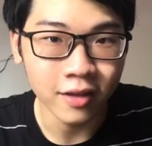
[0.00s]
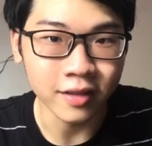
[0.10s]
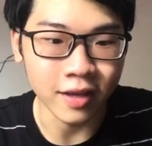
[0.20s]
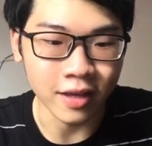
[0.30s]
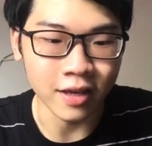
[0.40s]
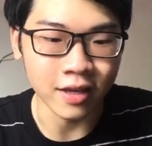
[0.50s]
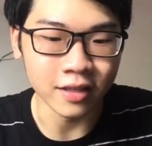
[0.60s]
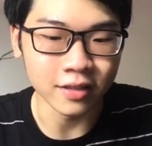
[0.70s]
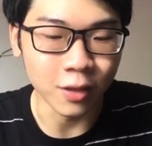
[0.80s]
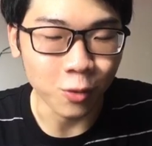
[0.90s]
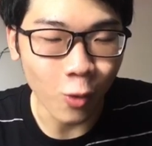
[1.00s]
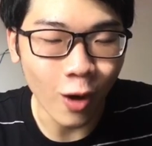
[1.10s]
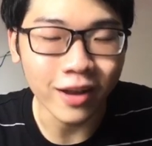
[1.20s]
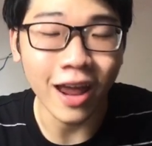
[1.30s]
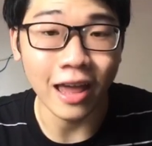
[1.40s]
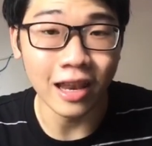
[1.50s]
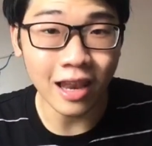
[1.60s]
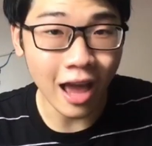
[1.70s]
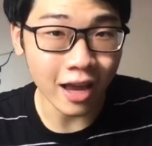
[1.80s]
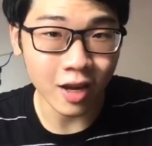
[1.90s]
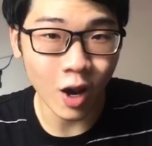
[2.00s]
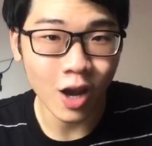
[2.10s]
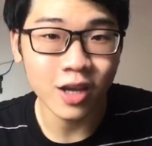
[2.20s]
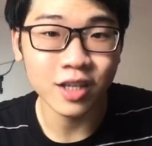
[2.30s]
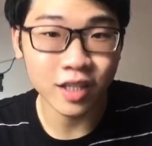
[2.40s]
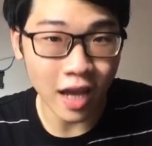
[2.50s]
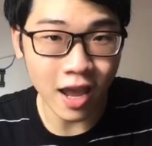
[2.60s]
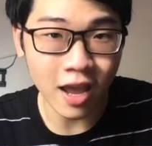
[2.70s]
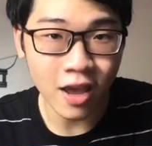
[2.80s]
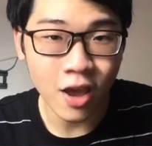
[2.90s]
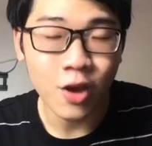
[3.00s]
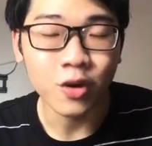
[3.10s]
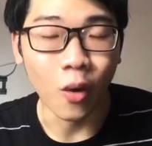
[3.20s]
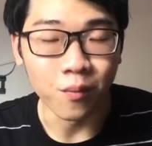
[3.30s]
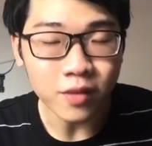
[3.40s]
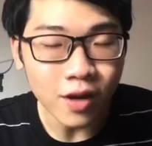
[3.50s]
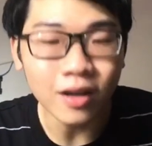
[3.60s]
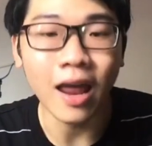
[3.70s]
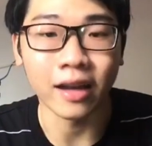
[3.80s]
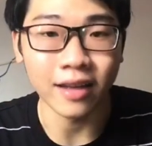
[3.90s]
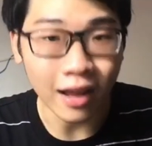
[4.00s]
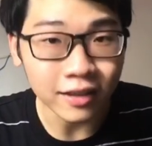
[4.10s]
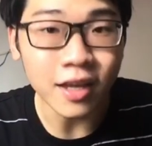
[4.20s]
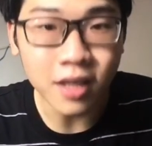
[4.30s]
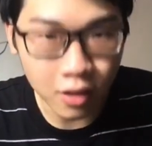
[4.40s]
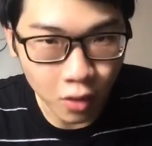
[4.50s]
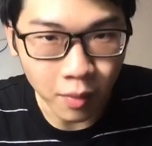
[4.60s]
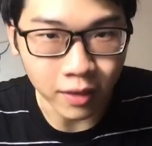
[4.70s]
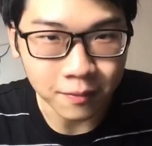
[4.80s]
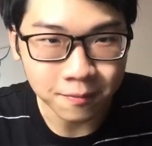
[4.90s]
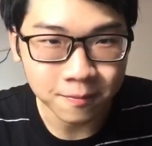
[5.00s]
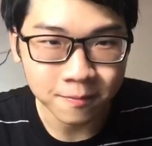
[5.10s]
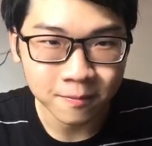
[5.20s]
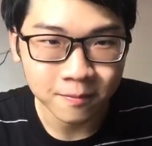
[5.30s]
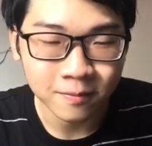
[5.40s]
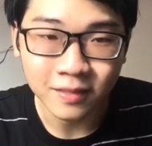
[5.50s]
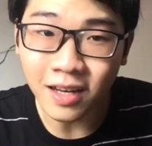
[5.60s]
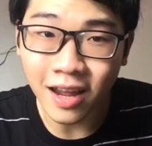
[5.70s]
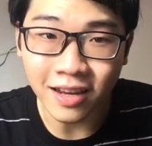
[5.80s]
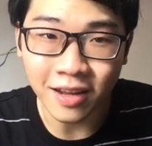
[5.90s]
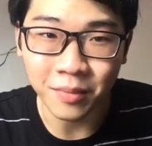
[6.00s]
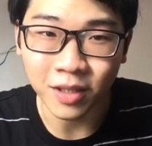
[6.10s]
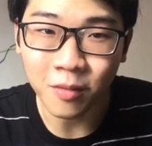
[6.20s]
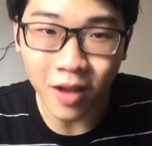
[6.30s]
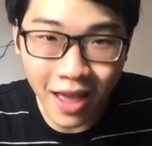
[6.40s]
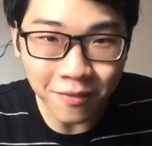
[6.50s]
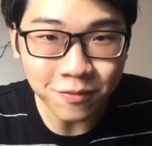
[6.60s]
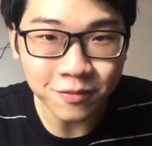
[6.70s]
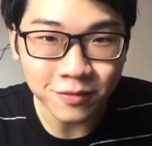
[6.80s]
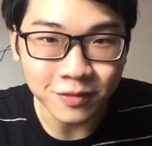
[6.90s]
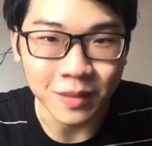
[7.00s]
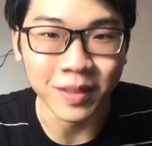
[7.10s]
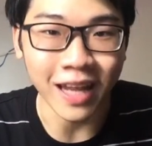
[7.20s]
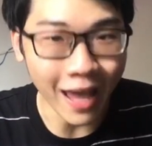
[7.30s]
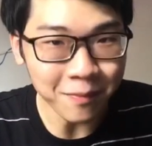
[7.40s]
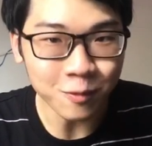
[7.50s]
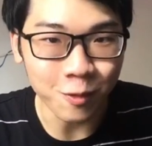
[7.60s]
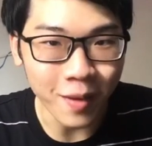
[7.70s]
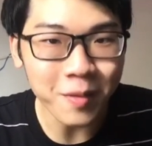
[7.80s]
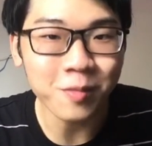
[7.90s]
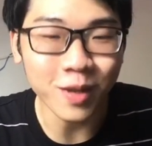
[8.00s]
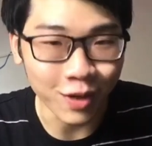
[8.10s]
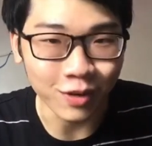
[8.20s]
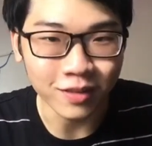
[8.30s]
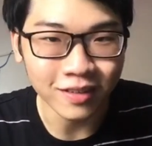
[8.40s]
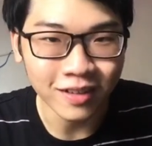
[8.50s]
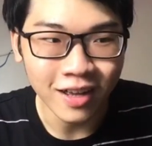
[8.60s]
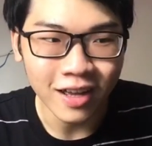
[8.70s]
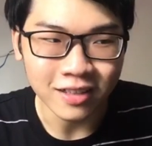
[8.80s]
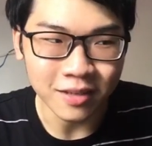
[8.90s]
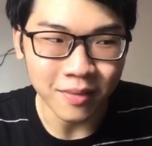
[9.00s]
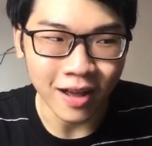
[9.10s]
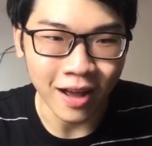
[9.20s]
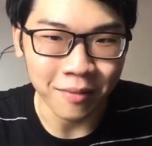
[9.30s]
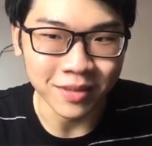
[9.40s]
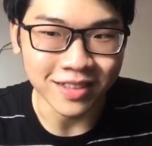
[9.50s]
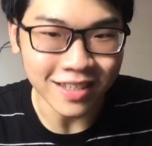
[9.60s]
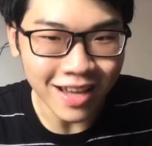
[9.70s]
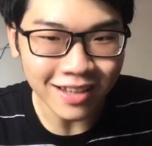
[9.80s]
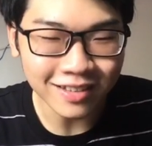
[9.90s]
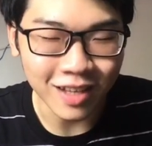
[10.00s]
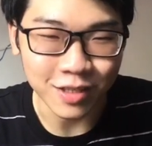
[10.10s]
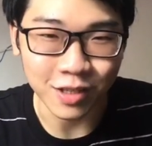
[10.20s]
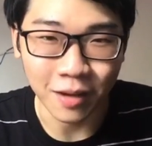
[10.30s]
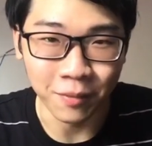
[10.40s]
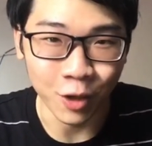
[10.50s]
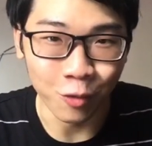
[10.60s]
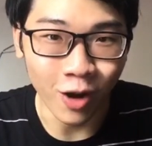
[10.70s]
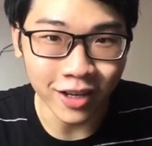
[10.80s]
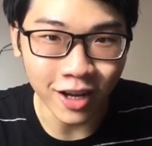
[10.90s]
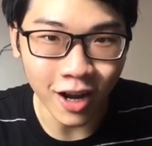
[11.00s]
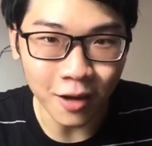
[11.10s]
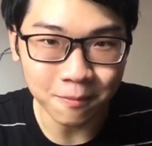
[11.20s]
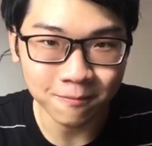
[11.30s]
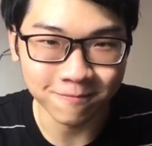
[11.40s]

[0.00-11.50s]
Thì đừng quên hãy like, share cũng như là đăng ký kênh của mình Cái này thì mình không có ép vì mình ép cũng ép không có được Nhưng mà mình chỉ nhắc sợ trường hợp mọi người quên thôi đó